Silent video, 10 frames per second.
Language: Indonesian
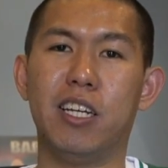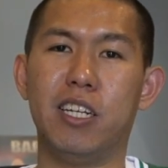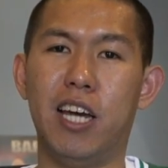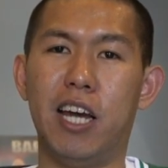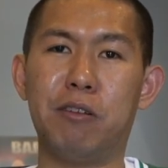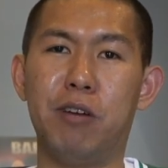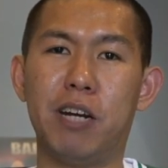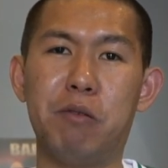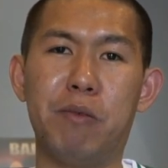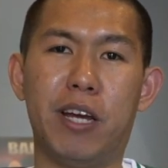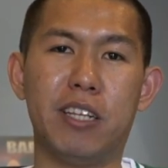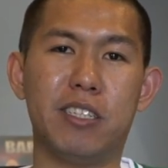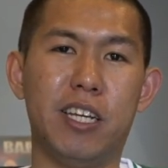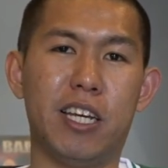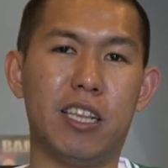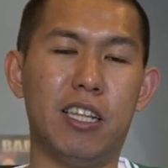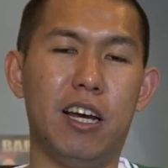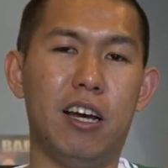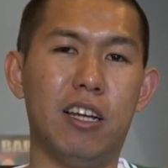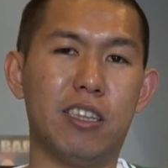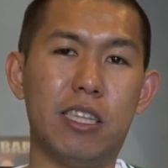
dan gue akan memberikan sedikit uh,